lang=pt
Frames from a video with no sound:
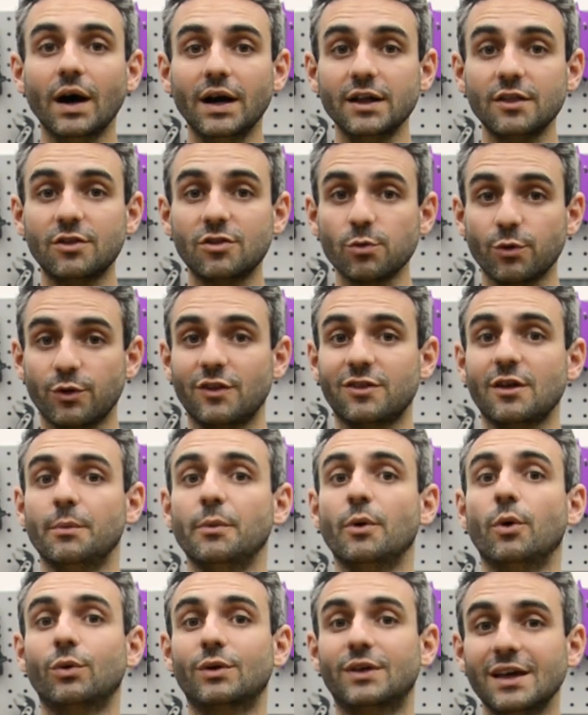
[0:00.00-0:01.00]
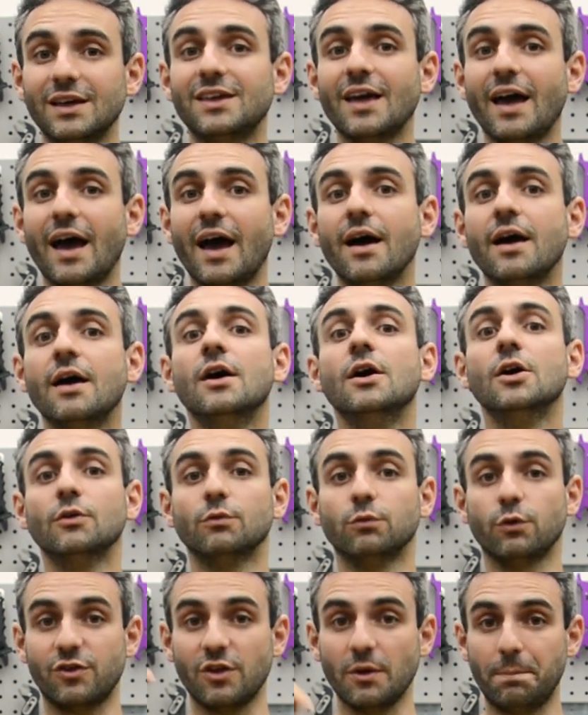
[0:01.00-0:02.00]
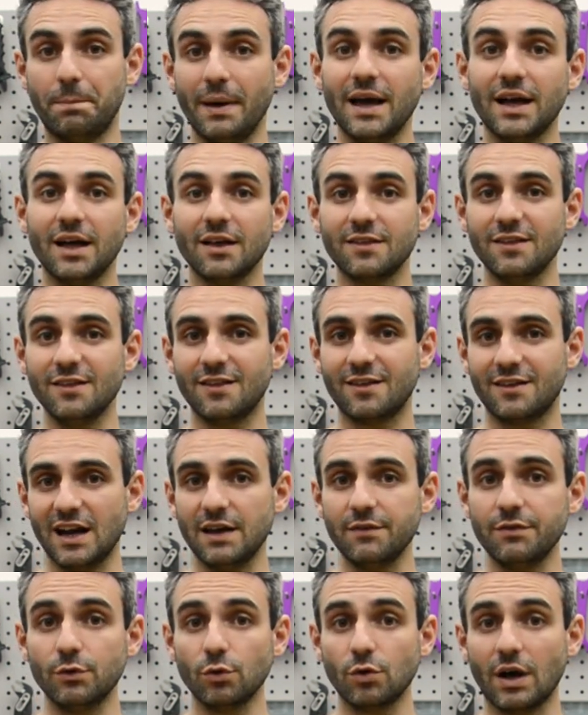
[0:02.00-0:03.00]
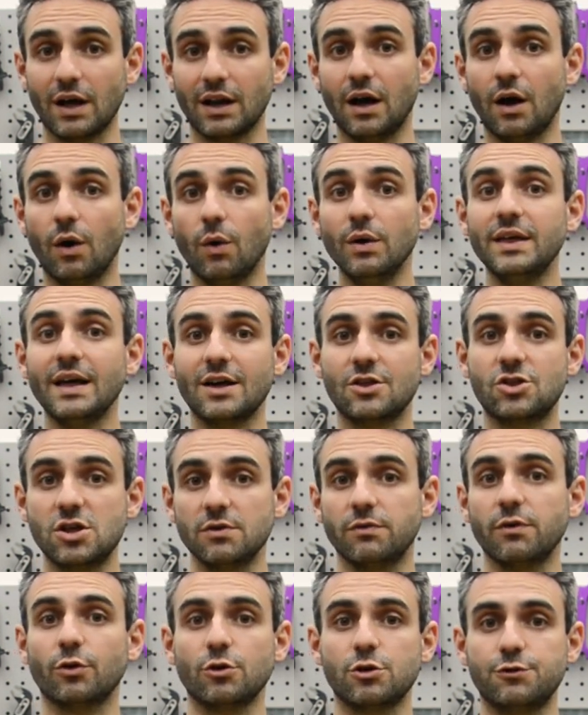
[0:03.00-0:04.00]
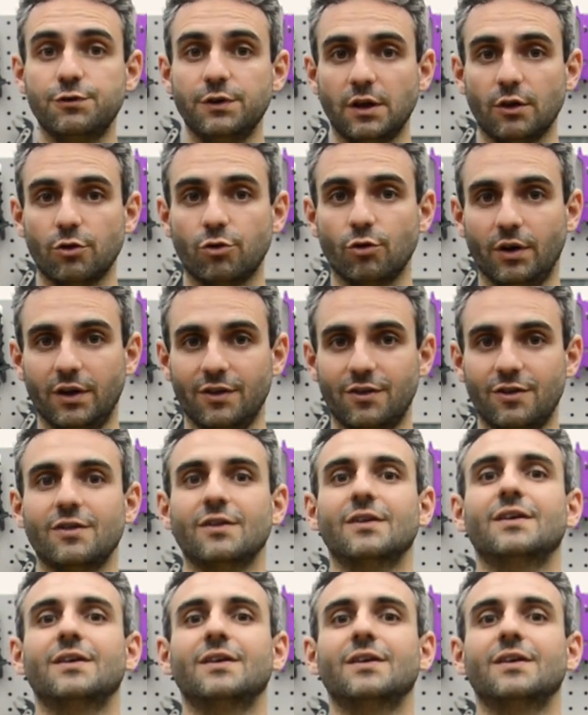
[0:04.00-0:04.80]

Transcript: antes de você saber o que, que é, você pega, se inscreve no canal e ativa as notificações.